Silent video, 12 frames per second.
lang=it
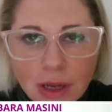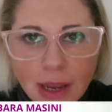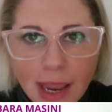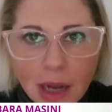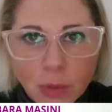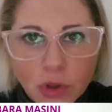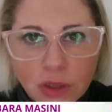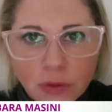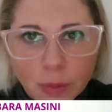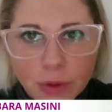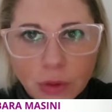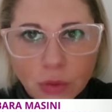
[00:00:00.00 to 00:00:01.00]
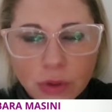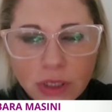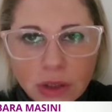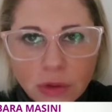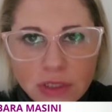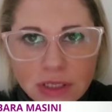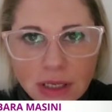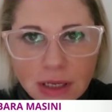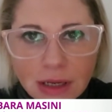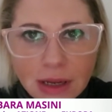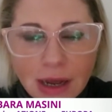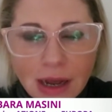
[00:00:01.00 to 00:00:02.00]
È il motivo per cui dico sì
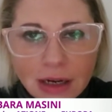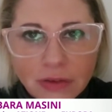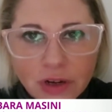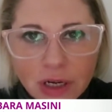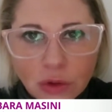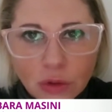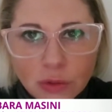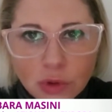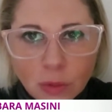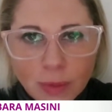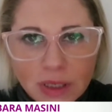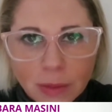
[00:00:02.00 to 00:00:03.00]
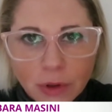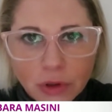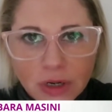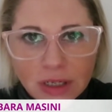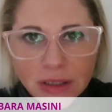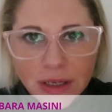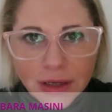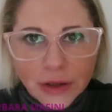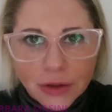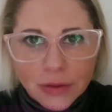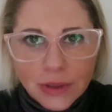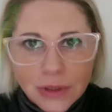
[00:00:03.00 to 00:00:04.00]
al referendum sul matrimonio egalitario.
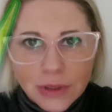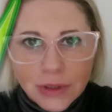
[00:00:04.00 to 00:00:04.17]
Barbara